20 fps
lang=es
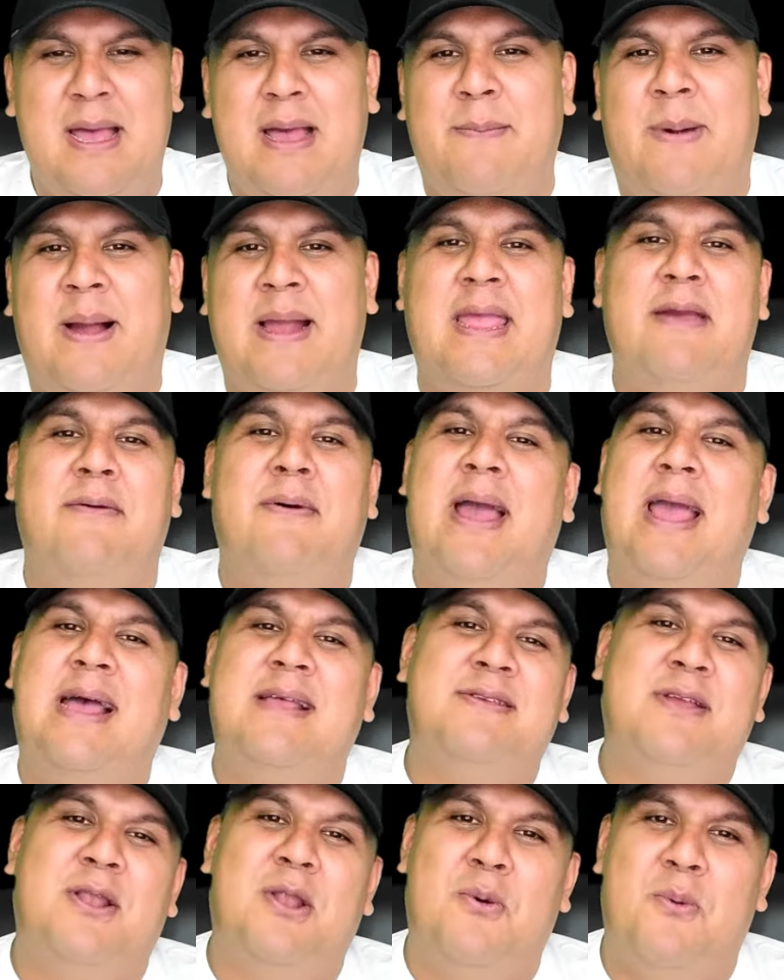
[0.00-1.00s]
Para que
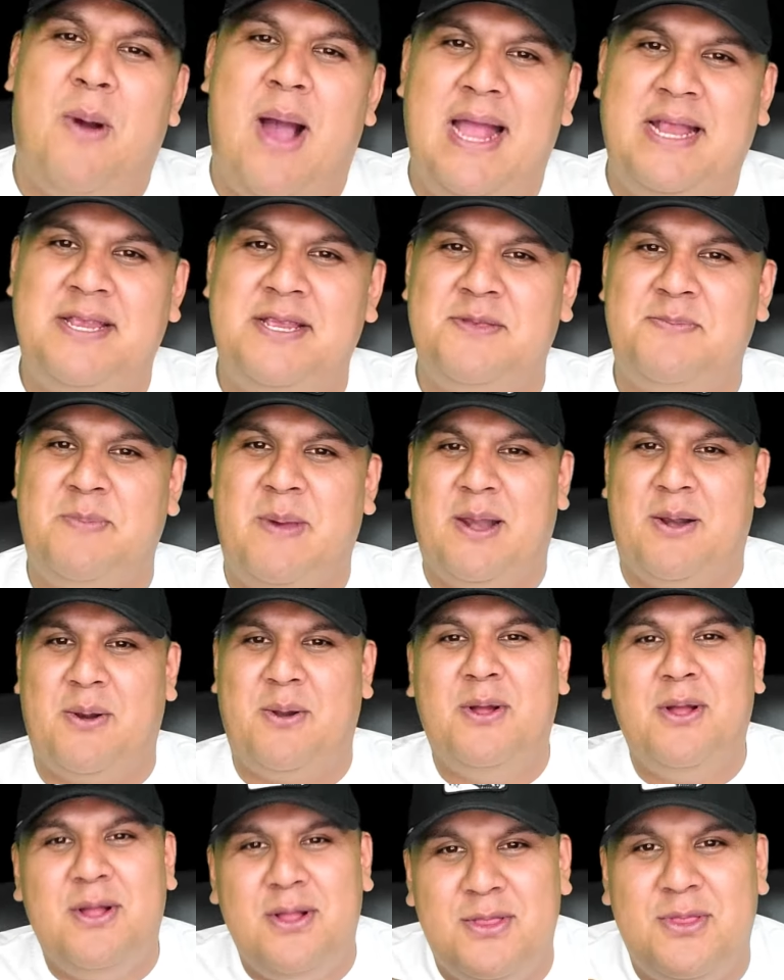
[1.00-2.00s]
vayas y lo guaches, perro.
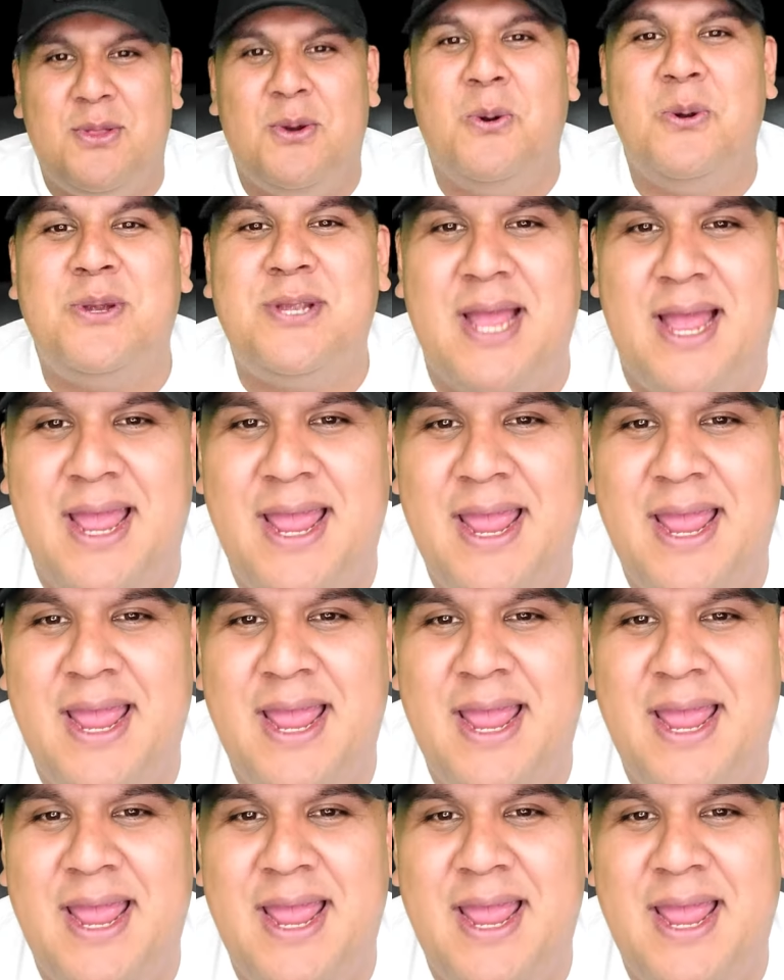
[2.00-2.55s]
Trucha,